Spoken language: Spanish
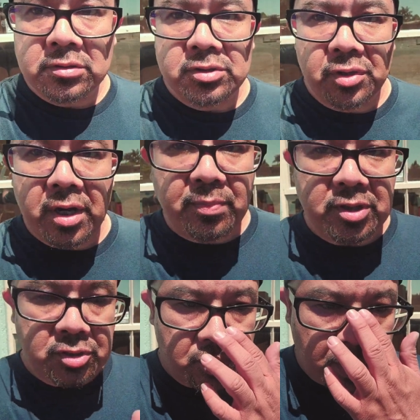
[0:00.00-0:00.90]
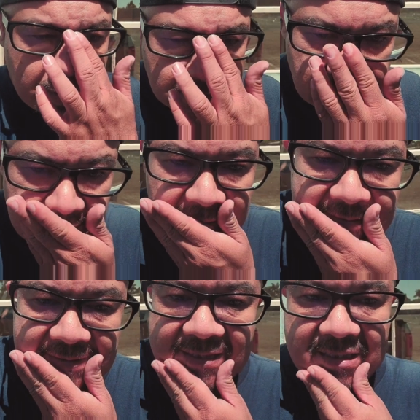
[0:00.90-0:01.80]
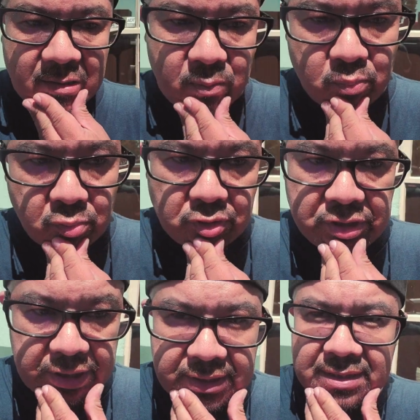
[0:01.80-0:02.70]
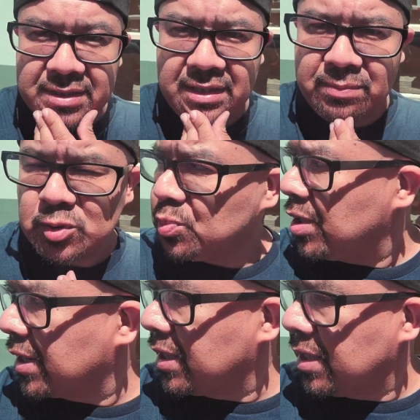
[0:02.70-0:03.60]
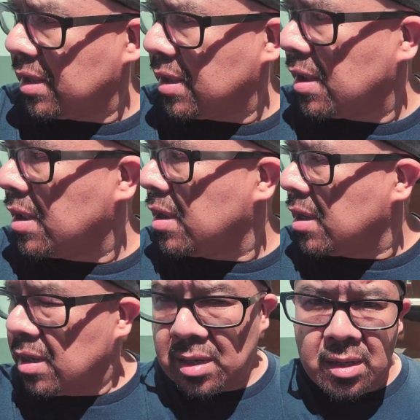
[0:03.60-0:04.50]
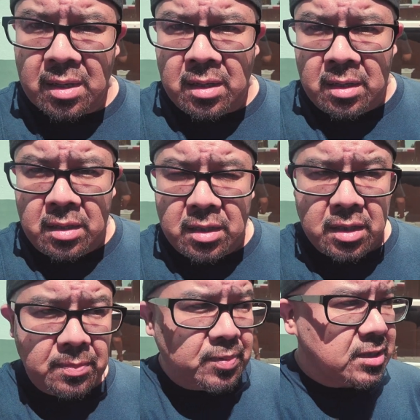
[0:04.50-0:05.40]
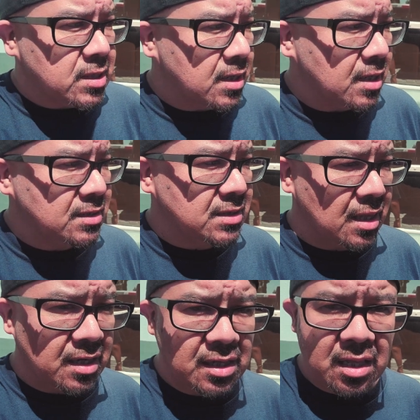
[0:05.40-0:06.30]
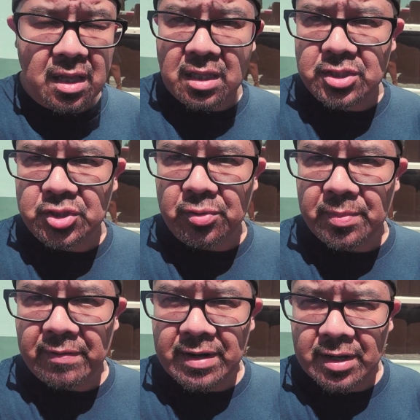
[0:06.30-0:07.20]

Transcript: y ahora pues nos toca descargar estas bocinitas que tenemos por aquí y pues a instalar el show a ver